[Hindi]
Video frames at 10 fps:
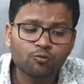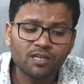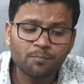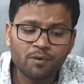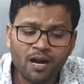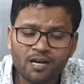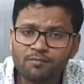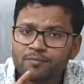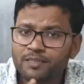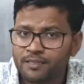तो ये ब्रांड
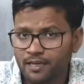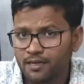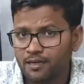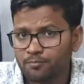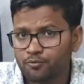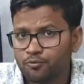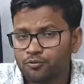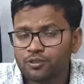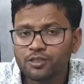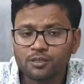भी बन जाएगा
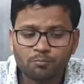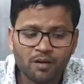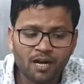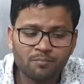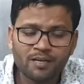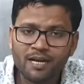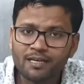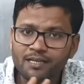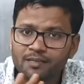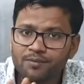आपको ब्रांड बना
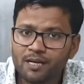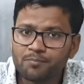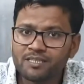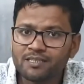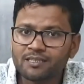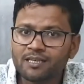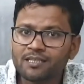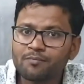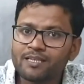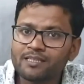करके भी आप बेच सकते हैं
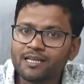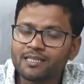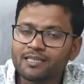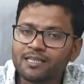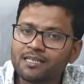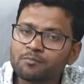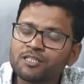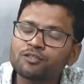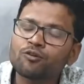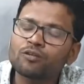अदरवाइज चाहते हैं कि नहीं हम
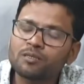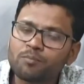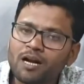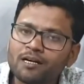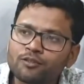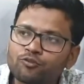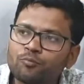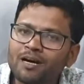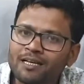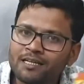किसी और के ब्रांड जो
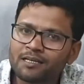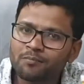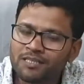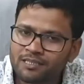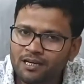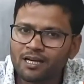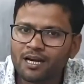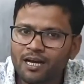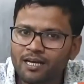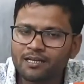मार्केट में चल
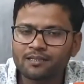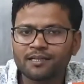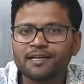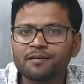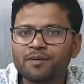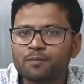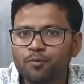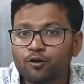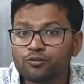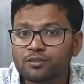रहा है रेडीमेड
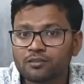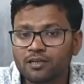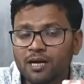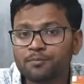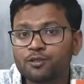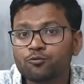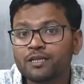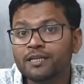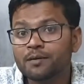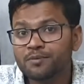पाउच आपकी
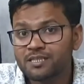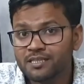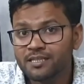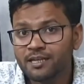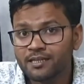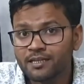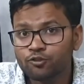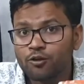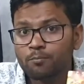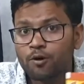उतनी कैपेसिटी नहीं है
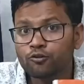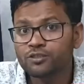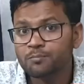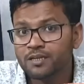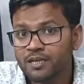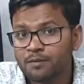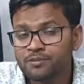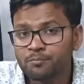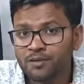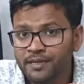जो आप पाउच अपने नाम
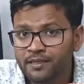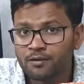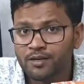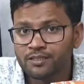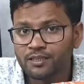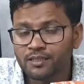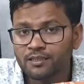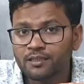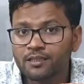से प्रिंट करवा सकें